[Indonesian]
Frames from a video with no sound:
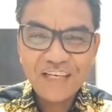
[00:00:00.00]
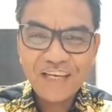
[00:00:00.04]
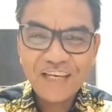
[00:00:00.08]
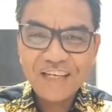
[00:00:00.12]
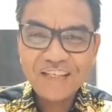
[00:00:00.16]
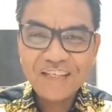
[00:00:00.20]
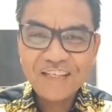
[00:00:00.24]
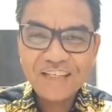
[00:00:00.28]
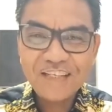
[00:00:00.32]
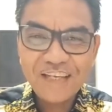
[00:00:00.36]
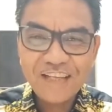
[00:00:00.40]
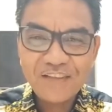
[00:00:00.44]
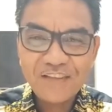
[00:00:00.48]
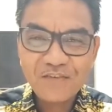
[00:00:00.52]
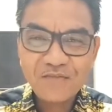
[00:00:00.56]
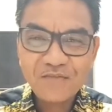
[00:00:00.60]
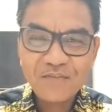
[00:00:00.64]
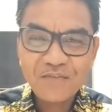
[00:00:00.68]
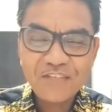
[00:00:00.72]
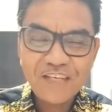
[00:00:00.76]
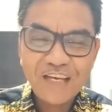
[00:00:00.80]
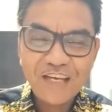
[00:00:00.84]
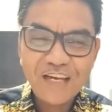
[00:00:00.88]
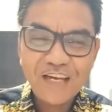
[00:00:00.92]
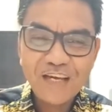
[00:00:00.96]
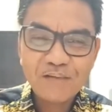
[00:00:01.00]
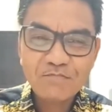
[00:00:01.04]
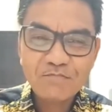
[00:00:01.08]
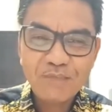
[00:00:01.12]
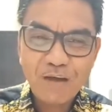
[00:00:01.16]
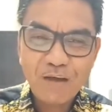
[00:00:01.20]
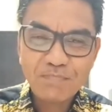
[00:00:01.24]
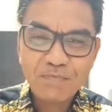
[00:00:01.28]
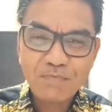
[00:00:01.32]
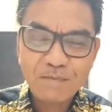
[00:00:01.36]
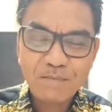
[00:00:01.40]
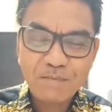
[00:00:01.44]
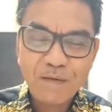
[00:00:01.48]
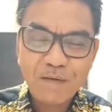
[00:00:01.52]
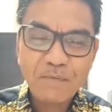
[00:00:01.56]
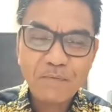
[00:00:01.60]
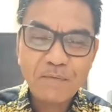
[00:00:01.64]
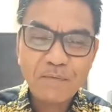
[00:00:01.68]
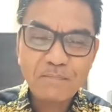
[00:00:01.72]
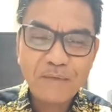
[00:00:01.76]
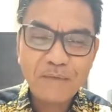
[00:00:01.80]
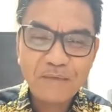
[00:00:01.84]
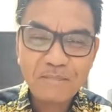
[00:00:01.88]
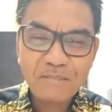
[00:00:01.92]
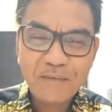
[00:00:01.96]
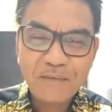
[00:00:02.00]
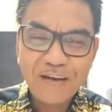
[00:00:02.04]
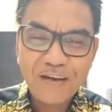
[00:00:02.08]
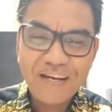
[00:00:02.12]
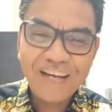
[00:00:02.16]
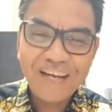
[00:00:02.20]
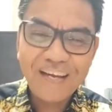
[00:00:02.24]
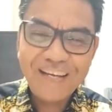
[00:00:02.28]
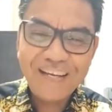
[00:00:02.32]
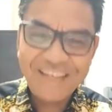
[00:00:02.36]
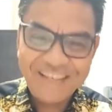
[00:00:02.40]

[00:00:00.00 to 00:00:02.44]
genset rusak papa papa papa